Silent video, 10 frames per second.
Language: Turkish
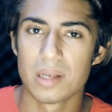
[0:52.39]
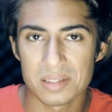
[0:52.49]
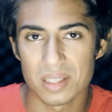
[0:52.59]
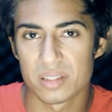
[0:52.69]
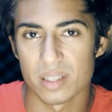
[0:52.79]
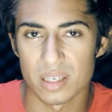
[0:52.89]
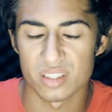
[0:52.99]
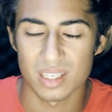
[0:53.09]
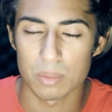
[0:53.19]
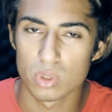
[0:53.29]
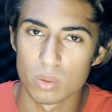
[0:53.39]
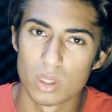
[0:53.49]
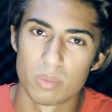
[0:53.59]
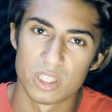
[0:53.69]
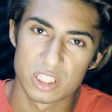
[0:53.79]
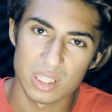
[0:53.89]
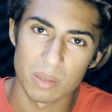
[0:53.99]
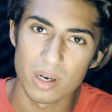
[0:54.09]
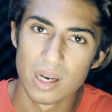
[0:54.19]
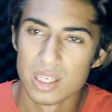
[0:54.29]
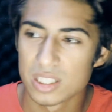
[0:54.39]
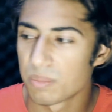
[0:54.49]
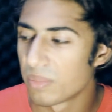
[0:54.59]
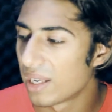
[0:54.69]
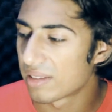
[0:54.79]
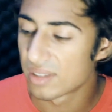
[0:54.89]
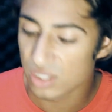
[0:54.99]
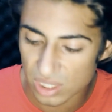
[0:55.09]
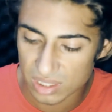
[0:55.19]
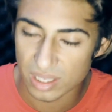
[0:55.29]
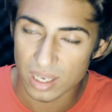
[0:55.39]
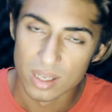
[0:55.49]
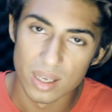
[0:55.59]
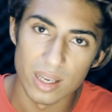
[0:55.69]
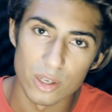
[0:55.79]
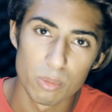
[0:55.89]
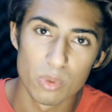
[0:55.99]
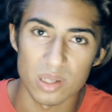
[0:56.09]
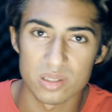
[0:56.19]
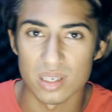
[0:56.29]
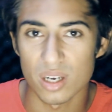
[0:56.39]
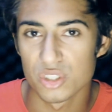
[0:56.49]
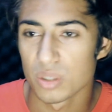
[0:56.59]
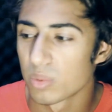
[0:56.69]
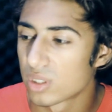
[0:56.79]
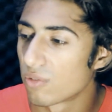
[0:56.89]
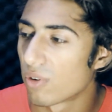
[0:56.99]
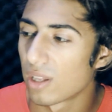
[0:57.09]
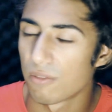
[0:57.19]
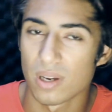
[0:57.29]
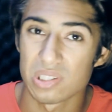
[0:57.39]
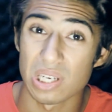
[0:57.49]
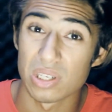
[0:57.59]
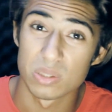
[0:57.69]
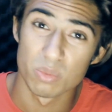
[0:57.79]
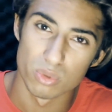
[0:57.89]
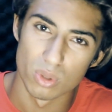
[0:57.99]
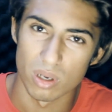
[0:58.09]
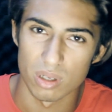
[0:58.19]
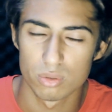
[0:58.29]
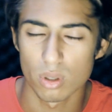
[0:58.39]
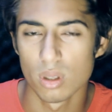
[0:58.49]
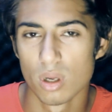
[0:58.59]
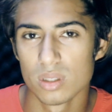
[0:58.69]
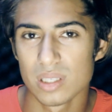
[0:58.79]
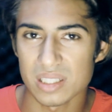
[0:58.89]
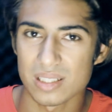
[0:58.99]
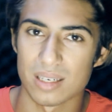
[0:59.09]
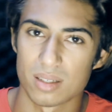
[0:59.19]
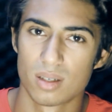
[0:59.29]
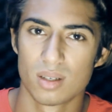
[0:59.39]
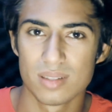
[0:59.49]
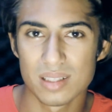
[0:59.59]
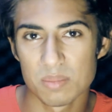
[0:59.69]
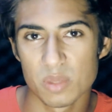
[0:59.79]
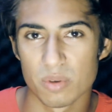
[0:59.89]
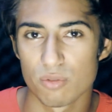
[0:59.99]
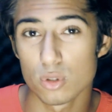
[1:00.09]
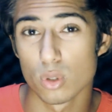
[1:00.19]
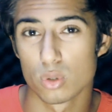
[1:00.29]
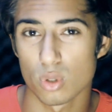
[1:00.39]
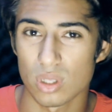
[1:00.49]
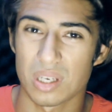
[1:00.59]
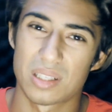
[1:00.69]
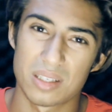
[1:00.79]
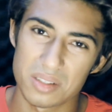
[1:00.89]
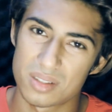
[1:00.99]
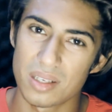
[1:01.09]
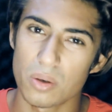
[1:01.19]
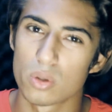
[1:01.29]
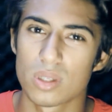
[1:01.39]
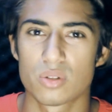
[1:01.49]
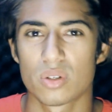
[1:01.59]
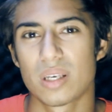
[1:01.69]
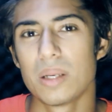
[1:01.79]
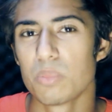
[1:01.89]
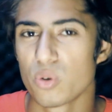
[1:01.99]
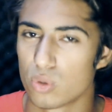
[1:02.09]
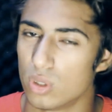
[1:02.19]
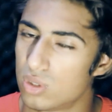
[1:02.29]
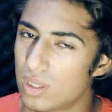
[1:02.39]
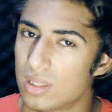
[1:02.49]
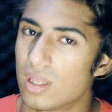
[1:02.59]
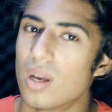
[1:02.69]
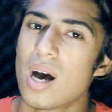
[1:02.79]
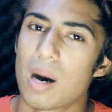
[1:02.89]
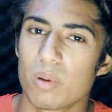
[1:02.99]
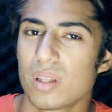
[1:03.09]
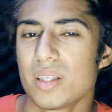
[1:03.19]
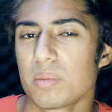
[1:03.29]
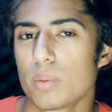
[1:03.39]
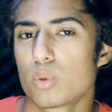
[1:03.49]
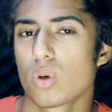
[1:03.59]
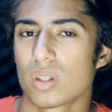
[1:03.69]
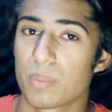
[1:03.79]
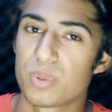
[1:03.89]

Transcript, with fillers: Neyse işte gençler bu da böyle bir açıklama. Şimdi millet diyecek ki e, Illuminati seni kaçırmıştı falan filan sen nasıl bu videoları atıyorsun. Gençler Dediğim gibi videoyu sonuna kadar izleyin ondan sonra gelin bu videoyu izleyin. Ama dediğim gibi şu anda